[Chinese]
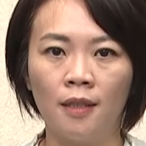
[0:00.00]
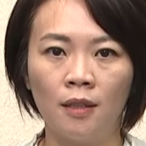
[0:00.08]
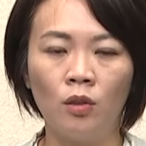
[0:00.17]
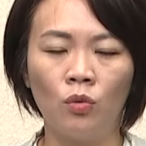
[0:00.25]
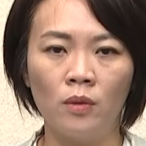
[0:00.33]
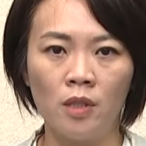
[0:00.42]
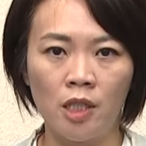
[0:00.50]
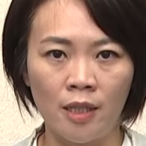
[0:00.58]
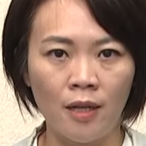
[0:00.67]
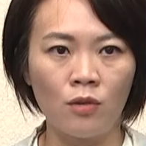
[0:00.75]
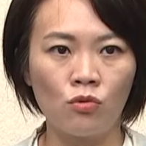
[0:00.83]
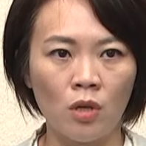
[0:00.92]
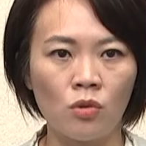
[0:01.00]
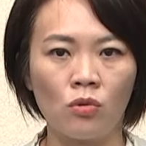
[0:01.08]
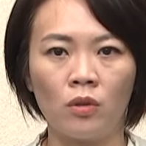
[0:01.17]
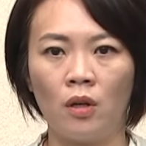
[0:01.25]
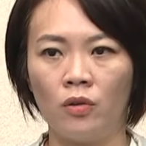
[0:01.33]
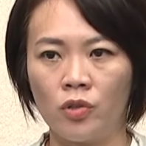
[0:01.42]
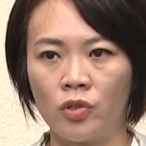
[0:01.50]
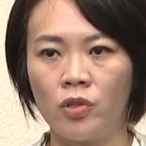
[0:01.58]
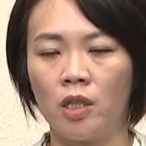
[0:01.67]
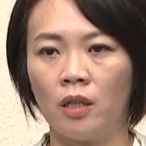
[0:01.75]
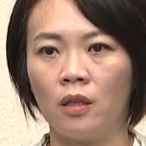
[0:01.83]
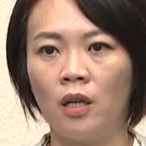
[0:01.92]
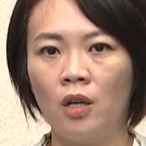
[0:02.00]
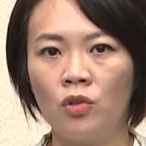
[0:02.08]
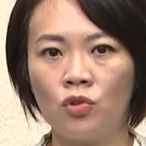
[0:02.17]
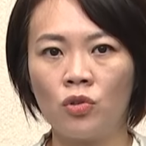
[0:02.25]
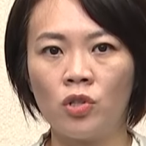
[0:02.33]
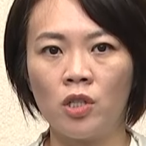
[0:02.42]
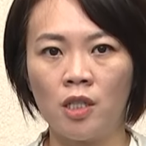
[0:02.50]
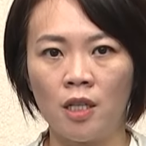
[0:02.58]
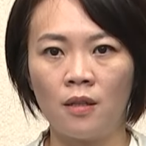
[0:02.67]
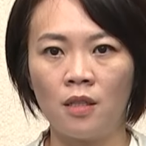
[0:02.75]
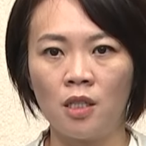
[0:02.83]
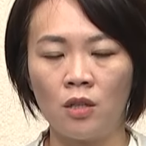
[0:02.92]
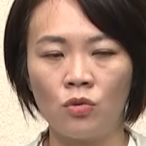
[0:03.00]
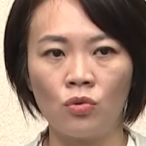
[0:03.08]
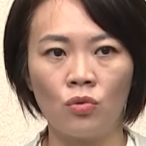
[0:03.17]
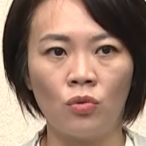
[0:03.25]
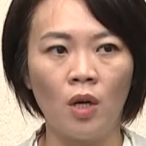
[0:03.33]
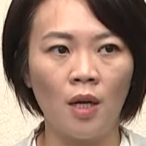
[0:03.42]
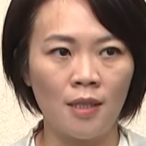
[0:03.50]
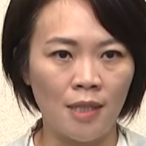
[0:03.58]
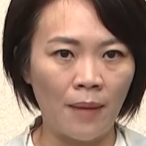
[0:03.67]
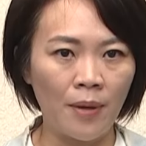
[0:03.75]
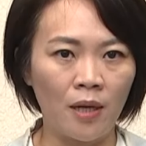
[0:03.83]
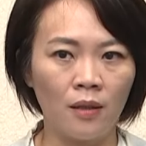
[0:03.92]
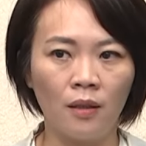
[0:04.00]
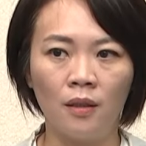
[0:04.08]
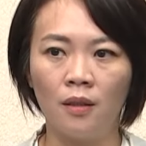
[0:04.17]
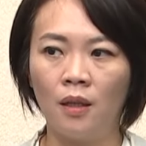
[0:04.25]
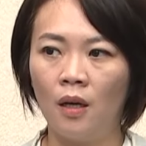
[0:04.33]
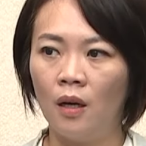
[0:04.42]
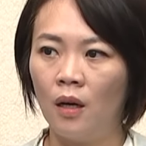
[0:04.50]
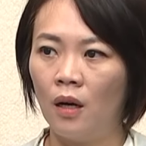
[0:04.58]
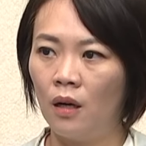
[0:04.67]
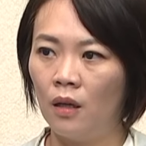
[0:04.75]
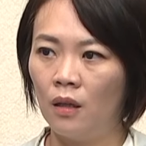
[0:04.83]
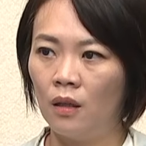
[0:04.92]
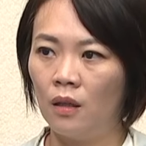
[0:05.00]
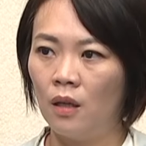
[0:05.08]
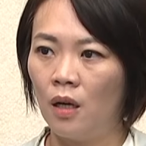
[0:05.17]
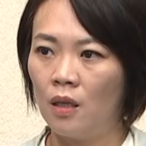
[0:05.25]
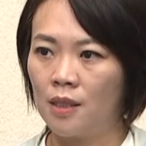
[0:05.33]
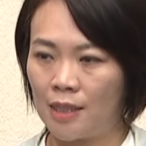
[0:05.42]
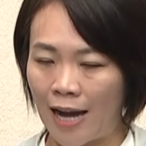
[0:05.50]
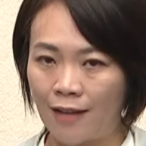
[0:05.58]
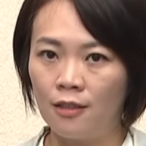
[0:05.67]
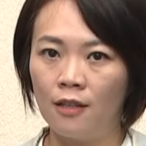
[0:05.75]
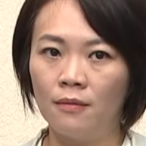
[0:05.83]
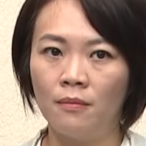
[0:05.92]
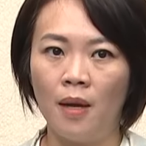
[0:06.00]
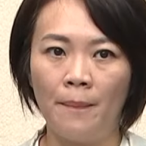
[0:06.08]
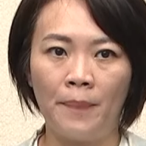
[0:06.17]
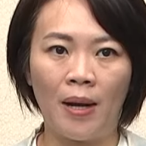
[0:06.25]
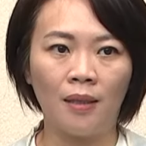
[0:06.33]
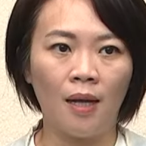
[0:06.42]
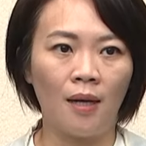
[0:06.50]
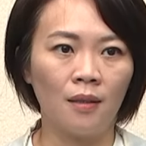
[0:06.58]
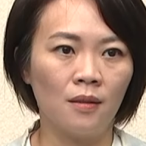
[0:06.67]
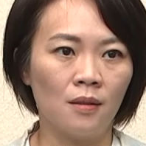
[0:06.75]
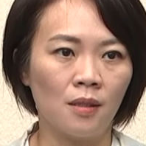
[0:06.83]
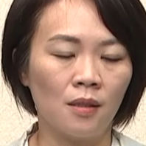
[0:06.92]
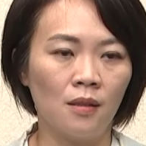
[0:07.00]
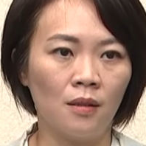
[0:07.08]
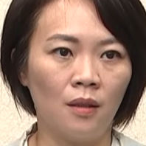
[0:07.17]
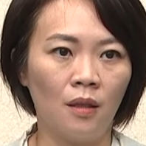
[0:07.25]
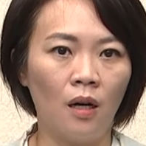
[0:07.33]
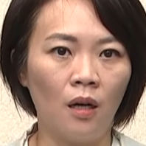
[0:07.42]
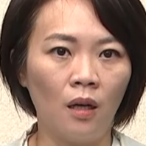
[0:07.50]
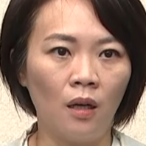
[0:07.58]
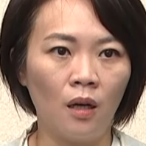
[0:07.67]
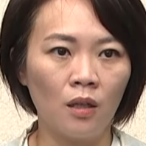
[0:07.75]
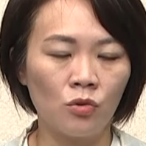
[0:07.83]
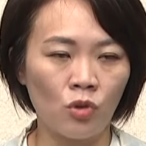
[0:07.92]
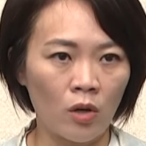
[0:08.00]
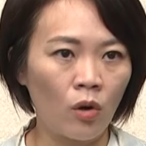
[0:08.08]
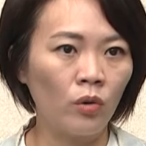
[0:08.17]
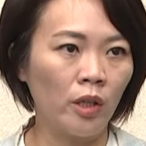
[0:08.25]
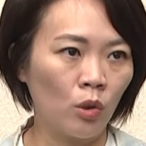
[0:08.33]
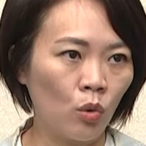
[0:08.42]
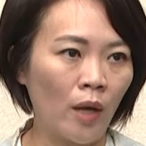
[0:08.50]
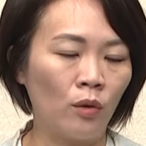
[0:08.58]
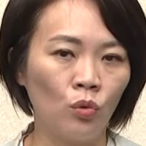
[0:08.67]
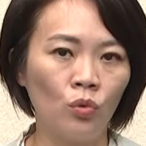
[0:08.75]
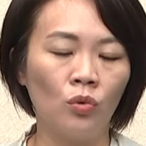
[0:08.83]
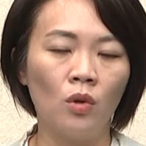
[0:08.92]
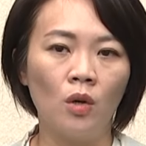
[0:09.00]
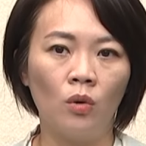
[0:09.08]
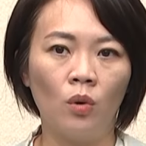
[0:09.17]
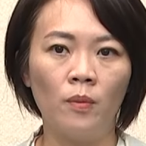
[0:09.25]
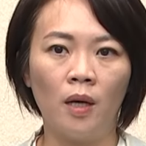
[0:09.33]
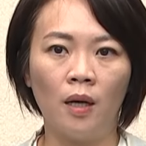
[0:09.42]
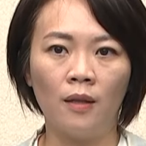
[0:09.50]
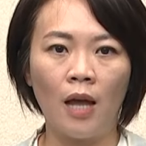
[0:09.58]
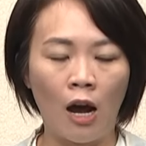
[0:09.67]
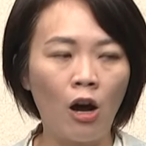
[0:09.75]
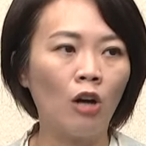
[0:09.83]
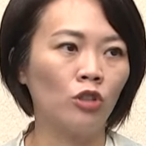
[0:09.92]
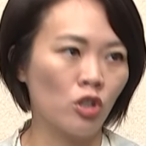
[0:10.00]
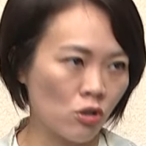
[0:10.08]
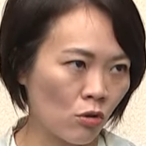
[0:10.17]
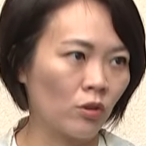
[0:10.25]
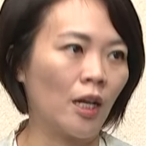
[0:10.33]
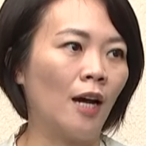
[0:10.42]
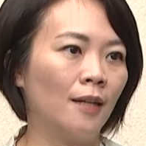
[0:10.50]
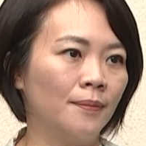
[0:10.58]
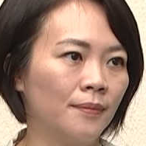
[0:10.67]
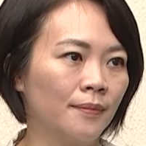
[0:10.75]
那我们现在最重要的事情就是先协助嘉培的呃家人把他的这个呃最后一段路，我们好好的送他。